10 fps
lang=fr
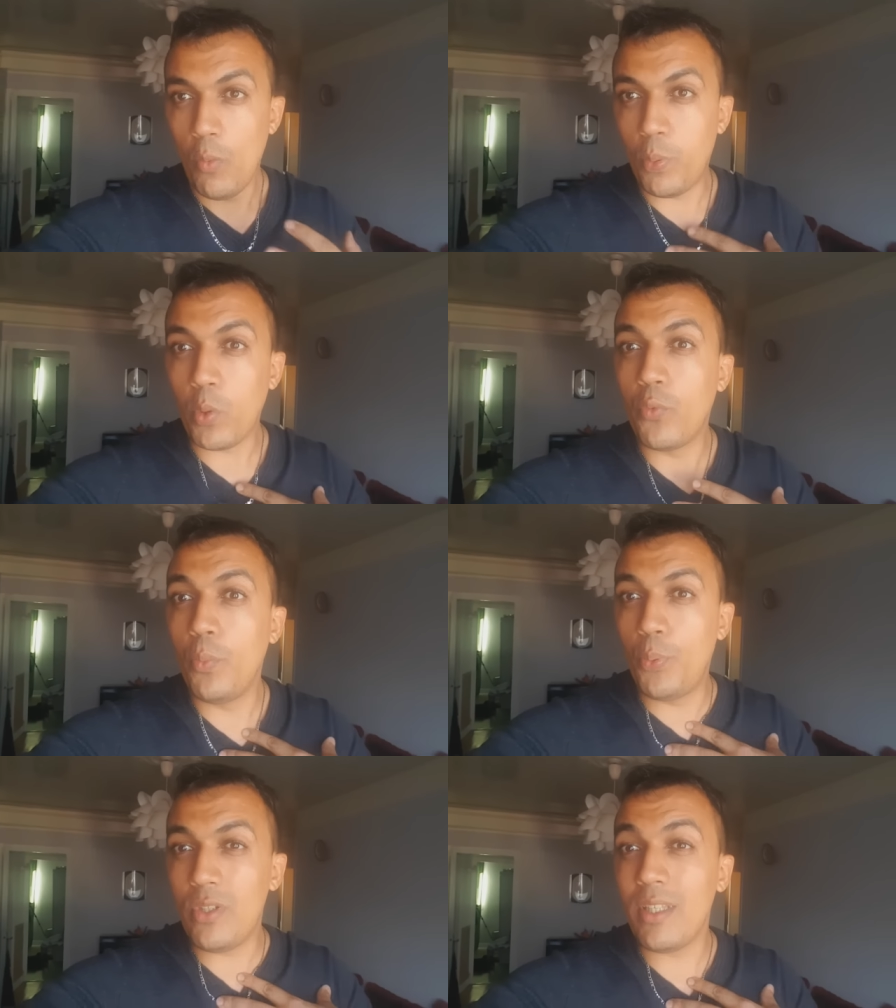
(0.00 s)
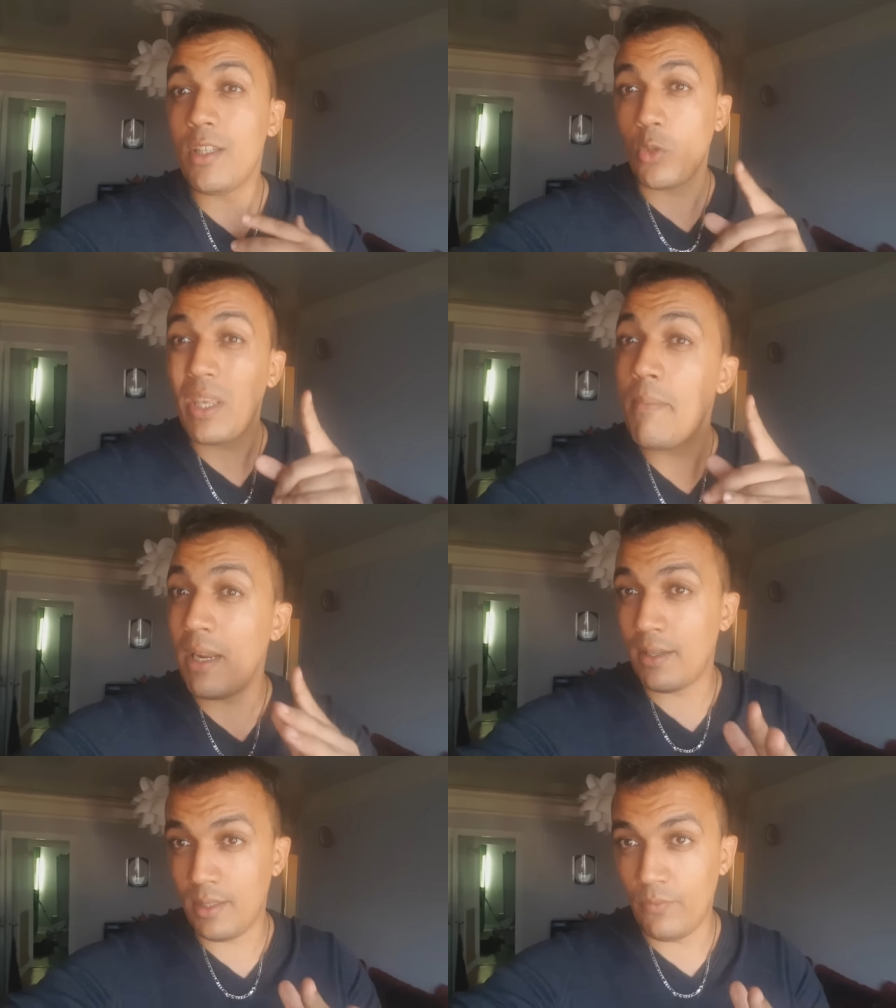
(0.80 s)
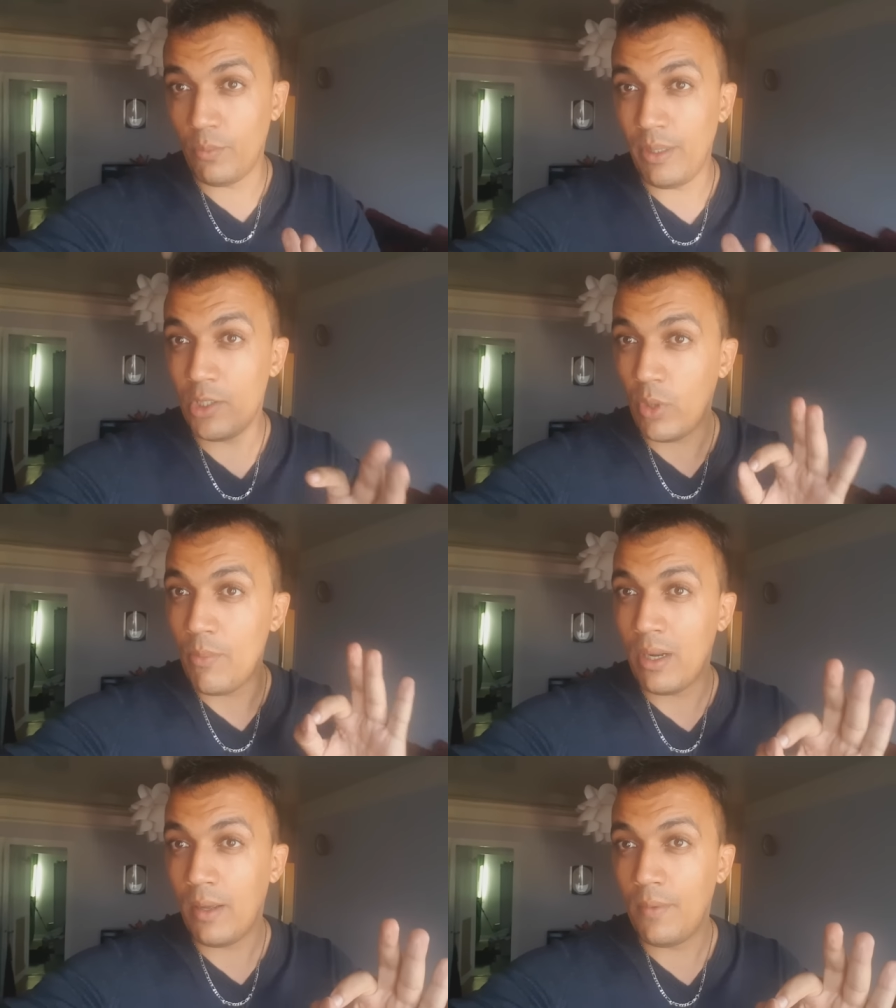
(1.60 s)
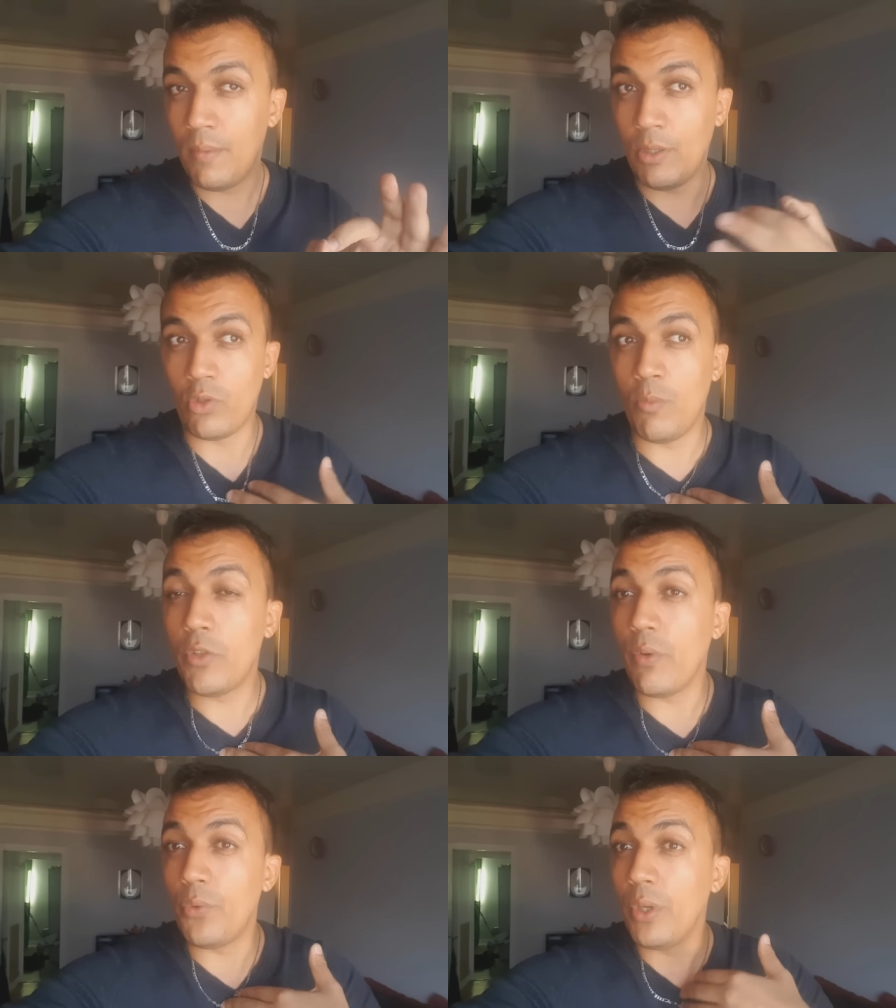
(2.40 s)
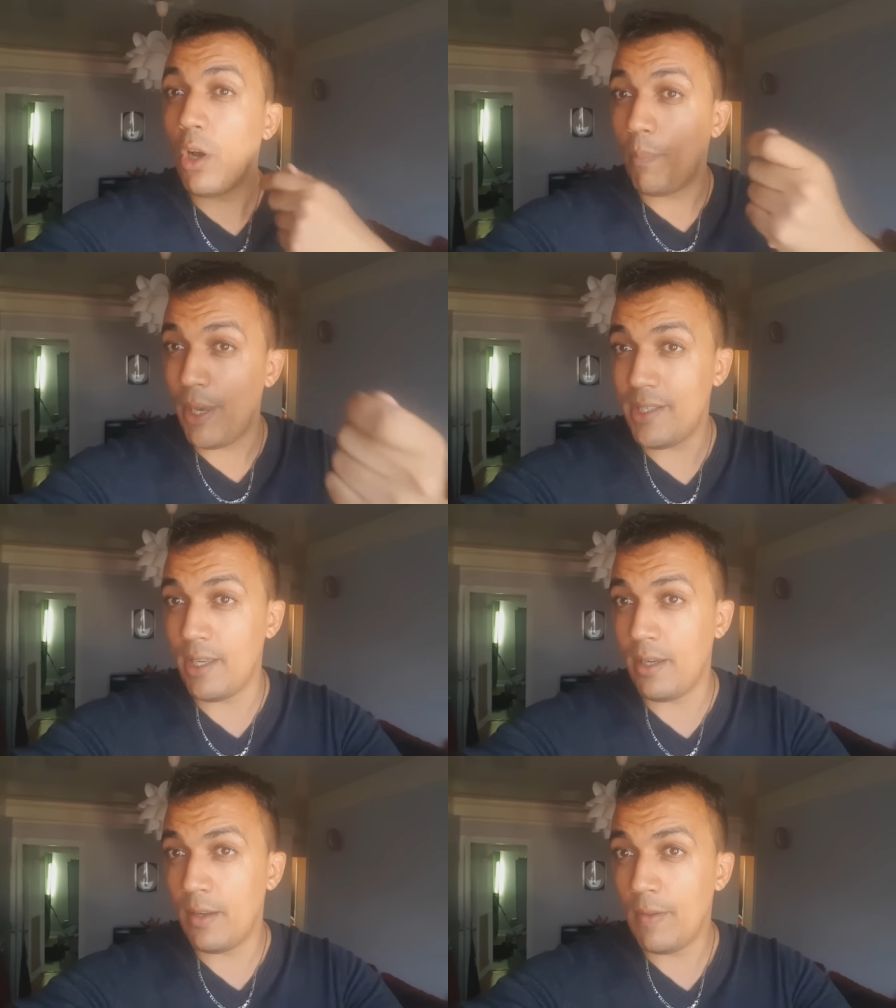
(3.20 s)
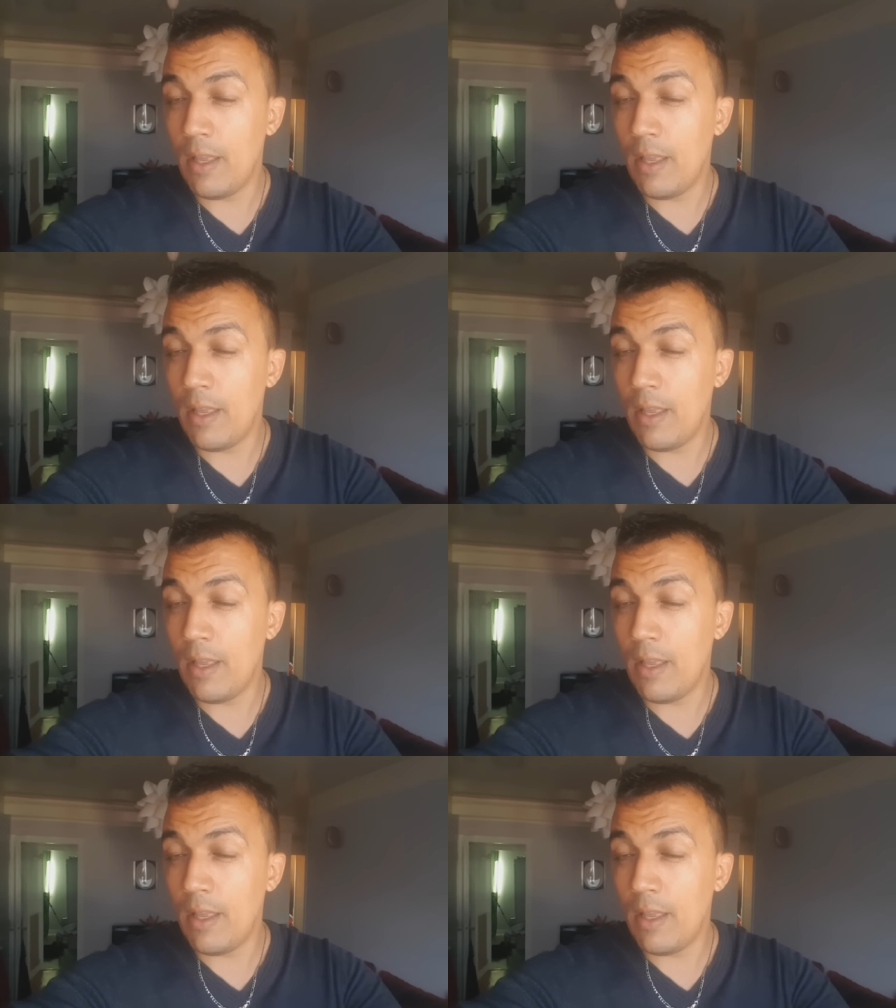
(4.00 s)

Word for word: Pour que vous puissiez, soyez malin s'il vous plaît, soyez malin. Parce que moi je vais vous donner en PSN.